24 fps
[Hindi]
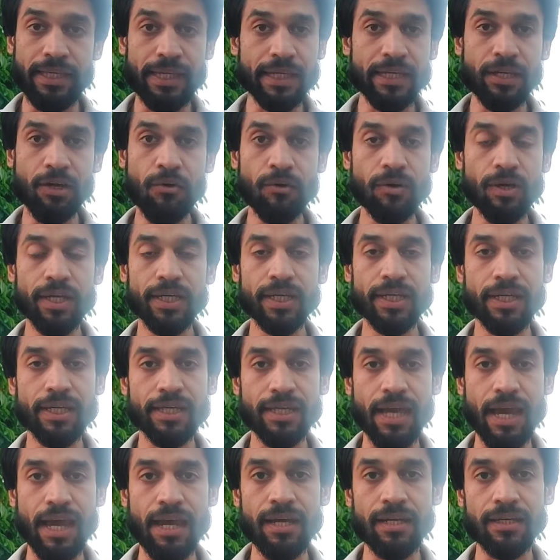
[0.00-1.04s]
देखना होगा कि
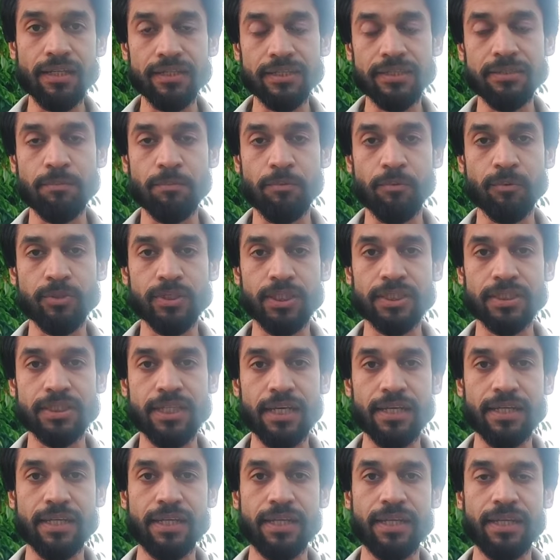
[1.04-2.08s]
क्या किस अप्रोच के
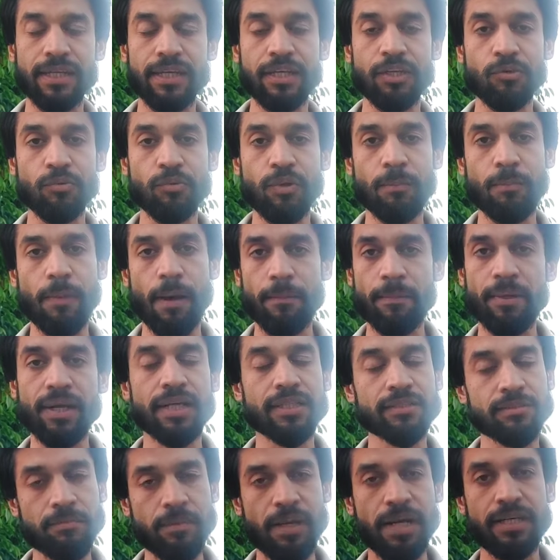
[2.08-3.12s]
साथ खेलेगी क्योंकि बाबर
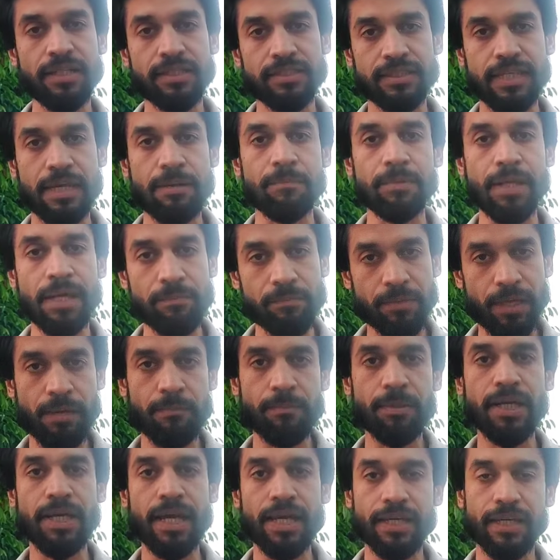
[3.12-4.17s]
आजम ने एट द सेम टाइम ये
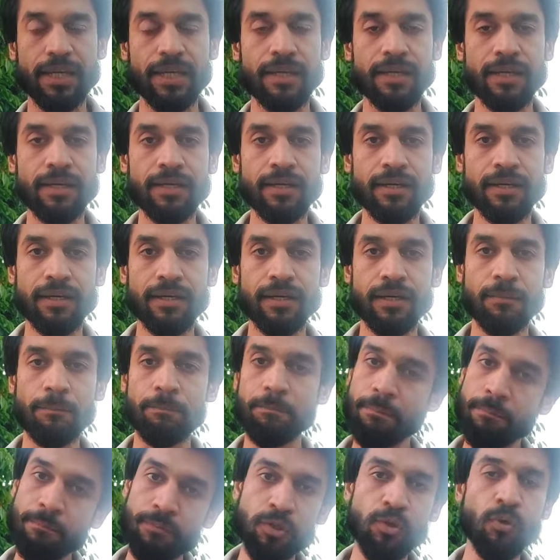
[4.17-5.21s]
भी कहा कि
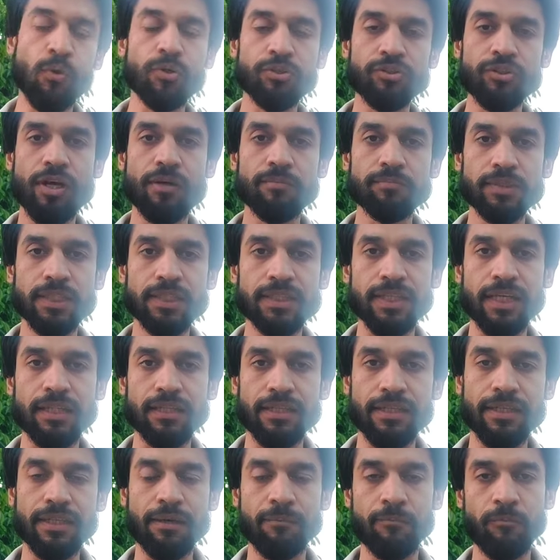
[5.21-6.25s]
लोग जो हमसे
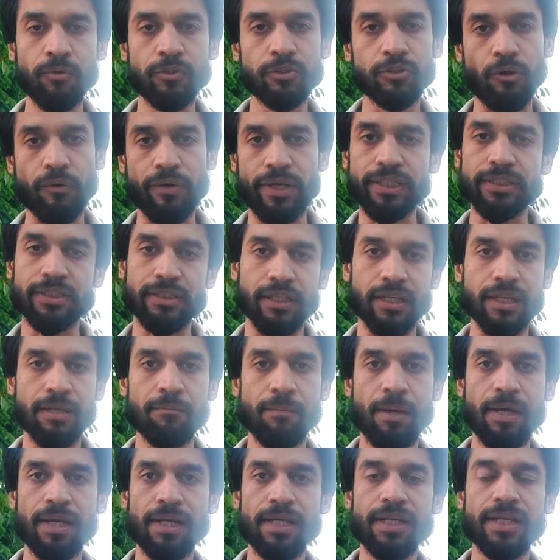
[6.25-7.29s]
चाहते हैं कि हम लोग चौके छक्के
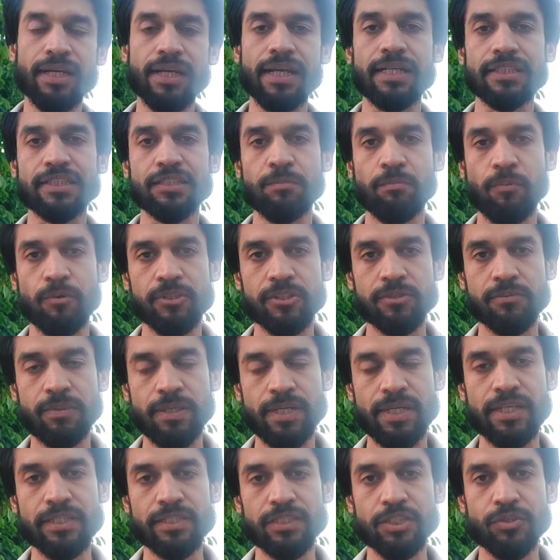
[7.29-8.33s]
मारें लेकिन ऐसा
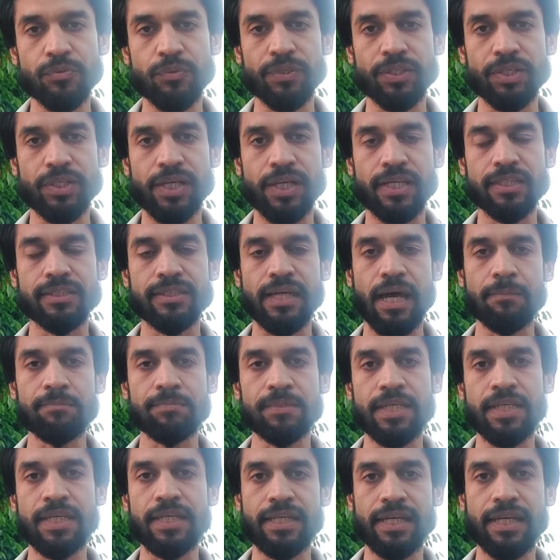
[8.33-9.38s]
पॉसिबल नहीं है सिचुएशन के हिसाब
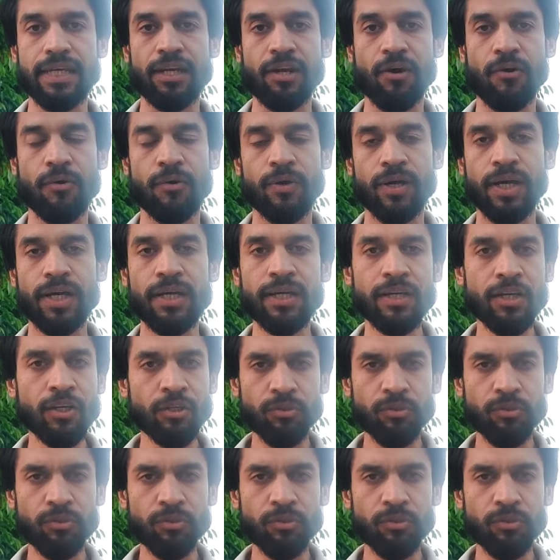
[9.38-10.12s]
से ही खेलना होगा